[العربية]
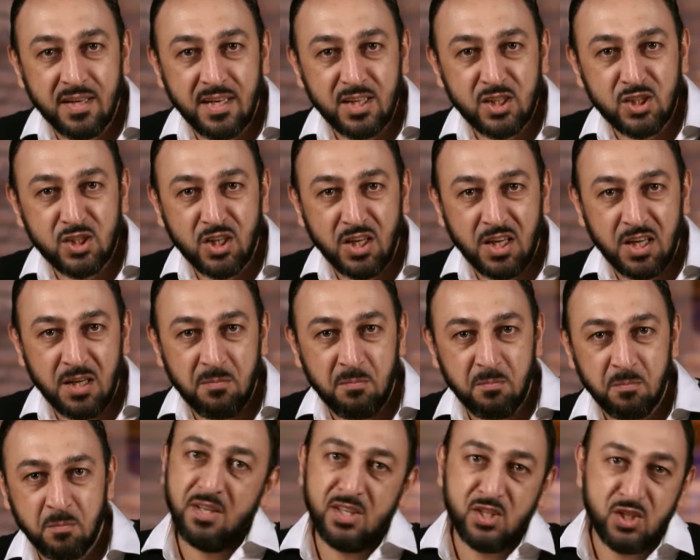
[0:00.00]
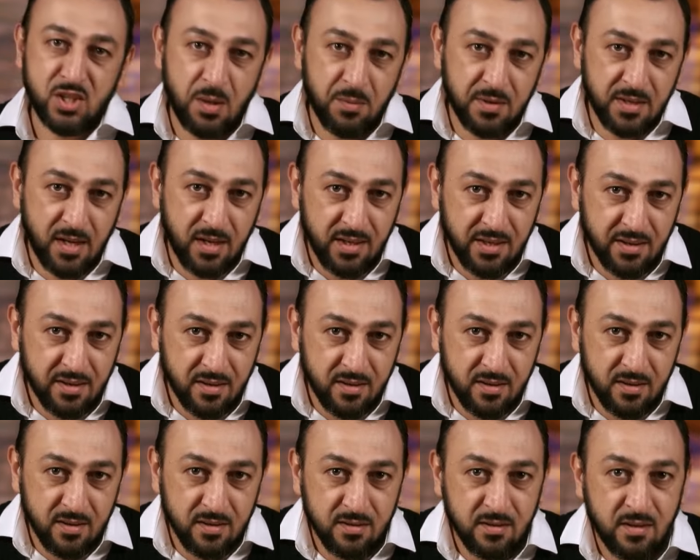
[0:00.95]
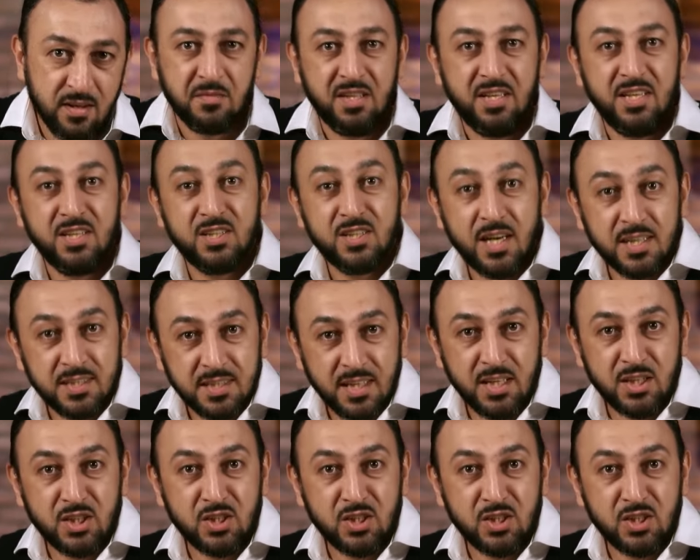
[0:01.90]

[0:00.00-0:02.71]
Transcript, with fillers: الى الشام من الشام الى العراق من الحجاز الى